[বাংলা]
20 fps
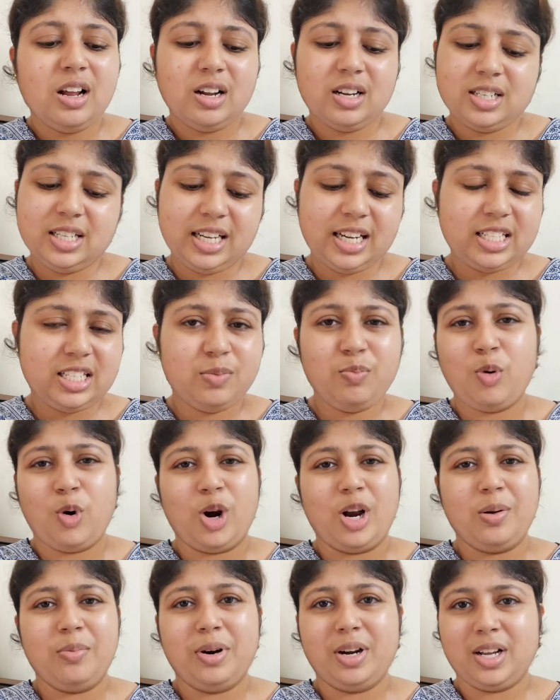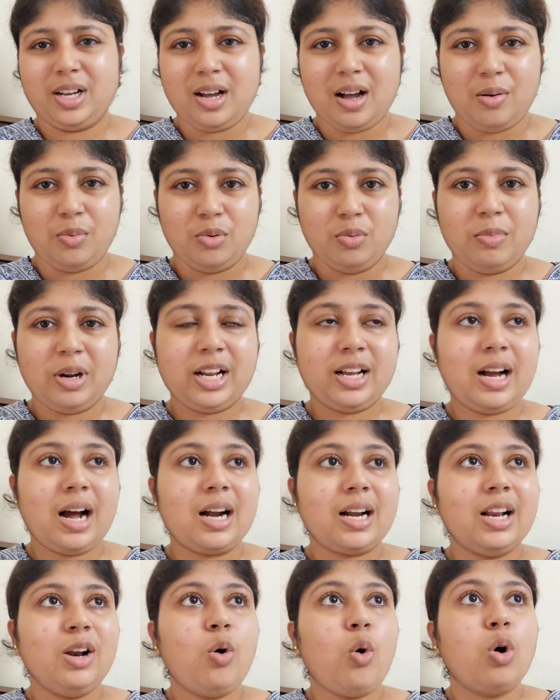ঠিক আছে পরের বারে খাবো মানে
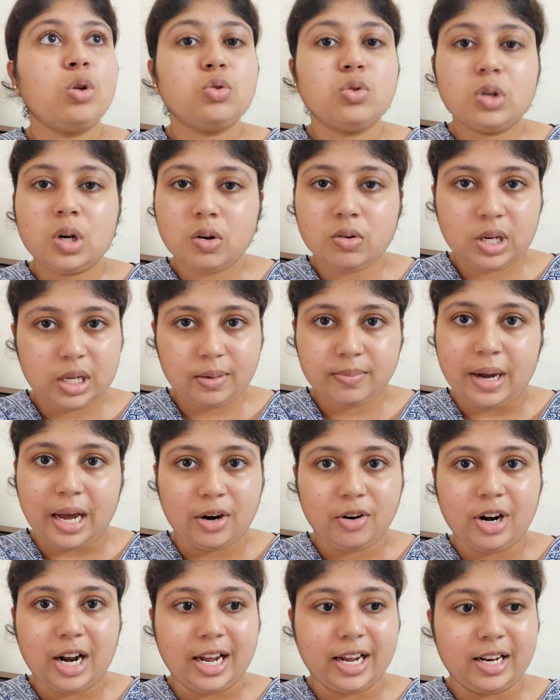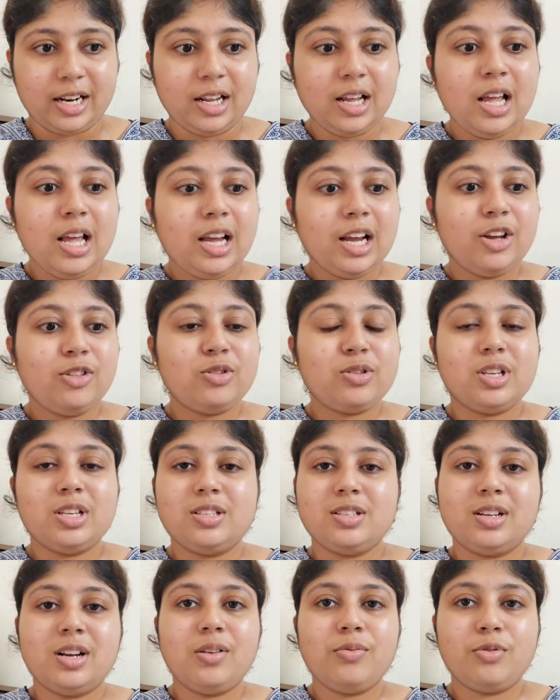কাঁঠাল অতটাও ঠিক ভালো লাগে না কিন্তু
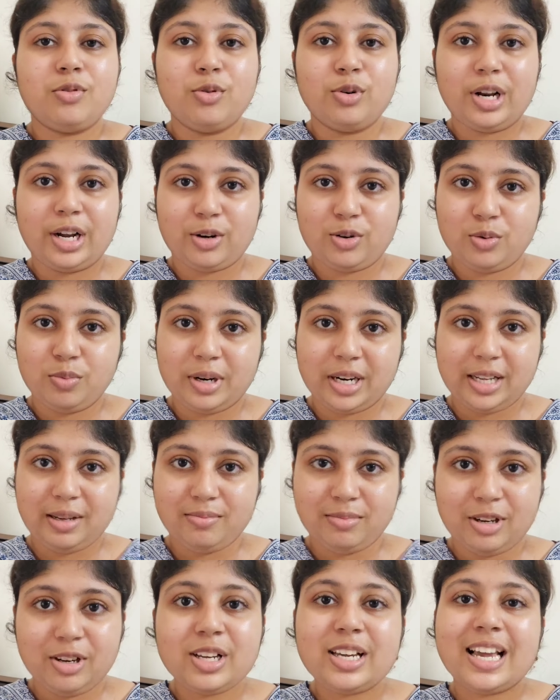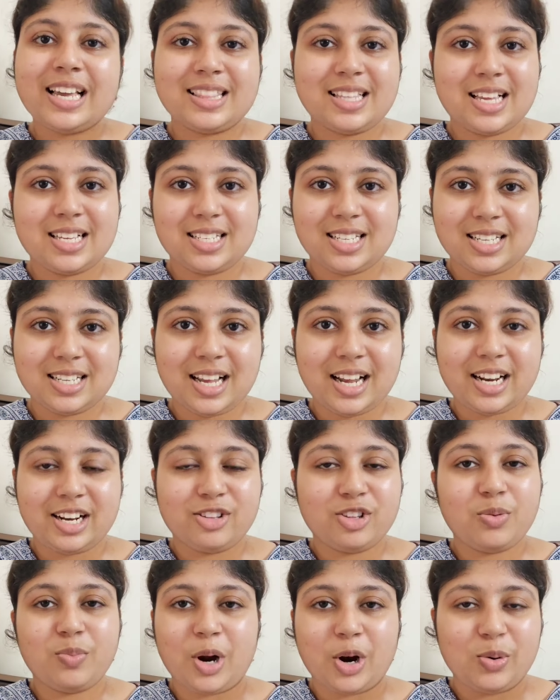সিজনাল ফ্রুট একটু মানে ওই খেতে ইচ্ছে যায় এটা
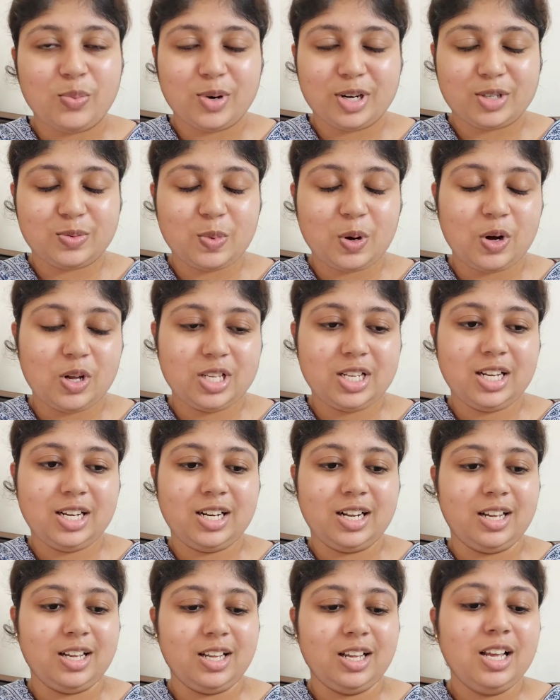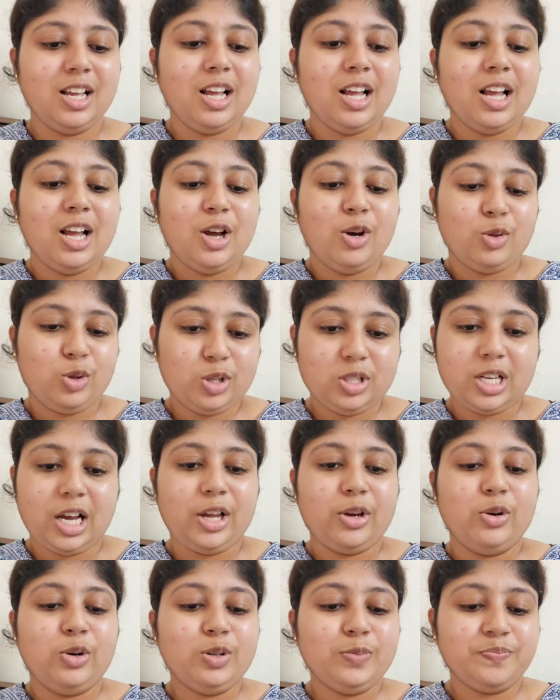তো বারো মাস পাওয়া যায় না তো যাই
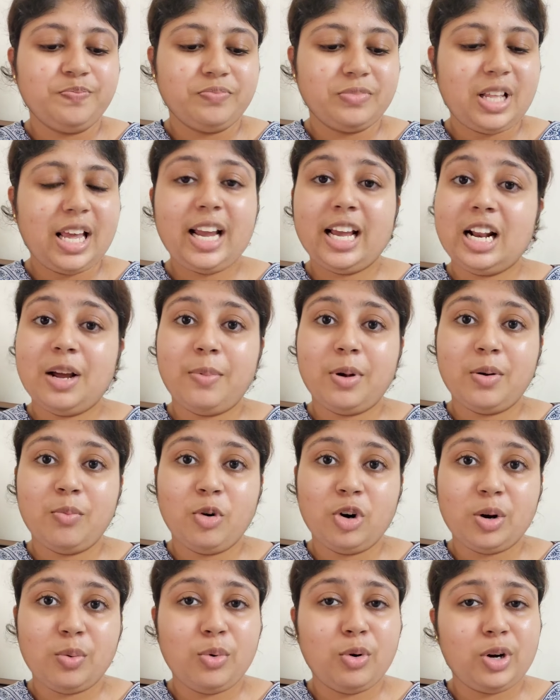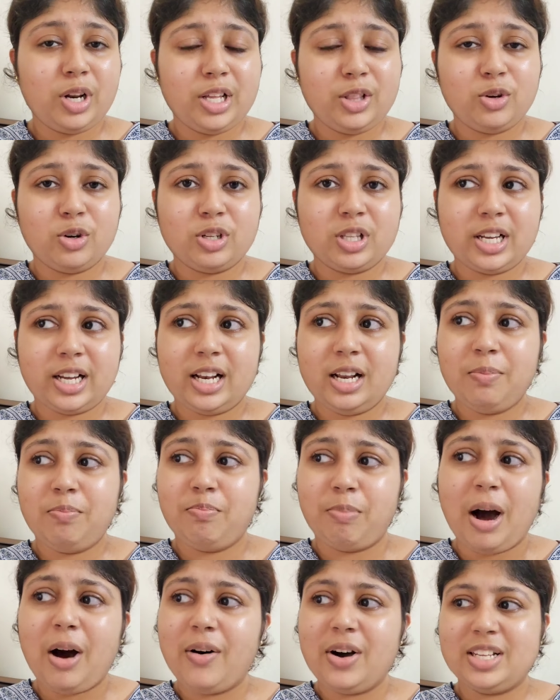হোক এখানে আবার মোটামুটি ধরতে গেলে
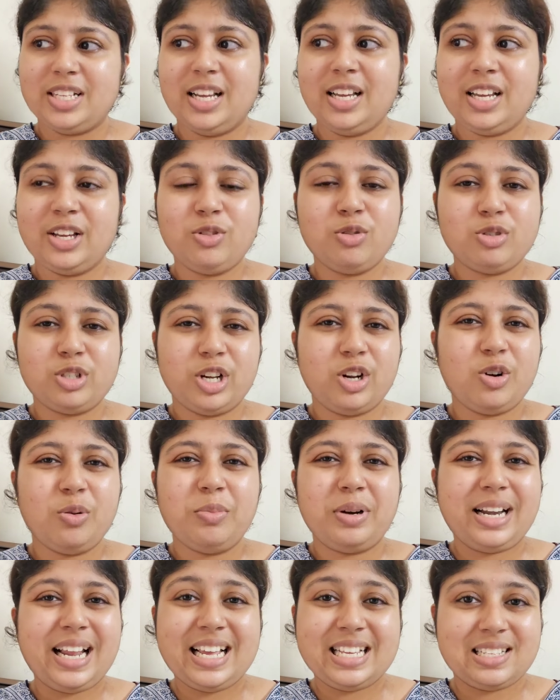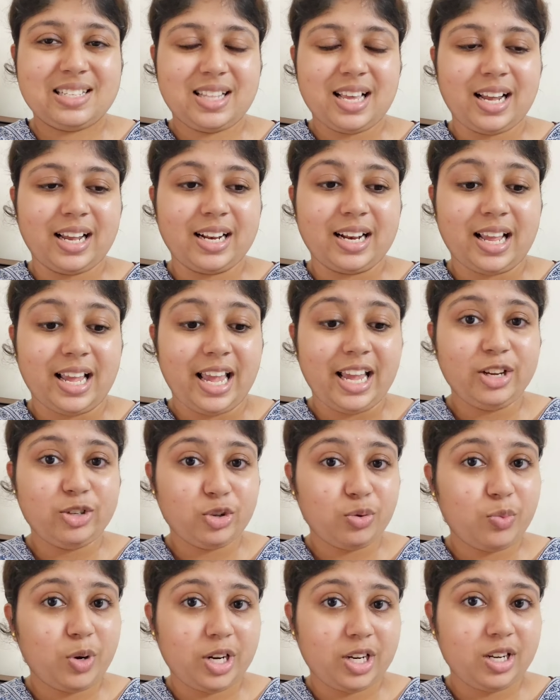পাওয়া যায় কিন্তু সেরকম টেস্ট থাকে না এই
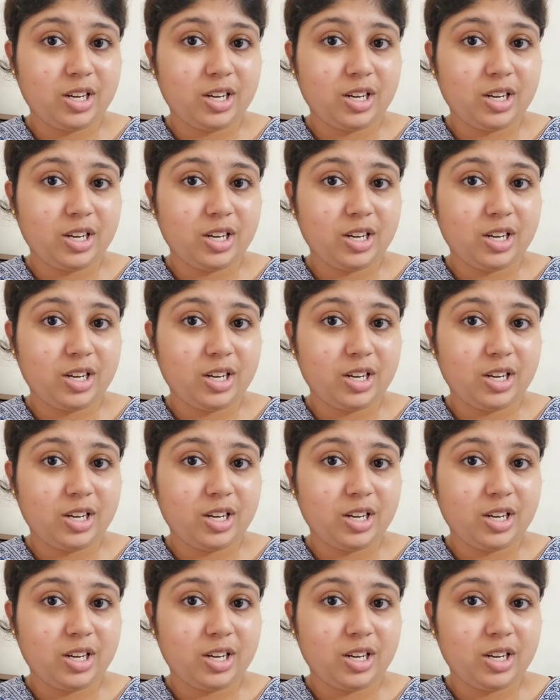সময়টা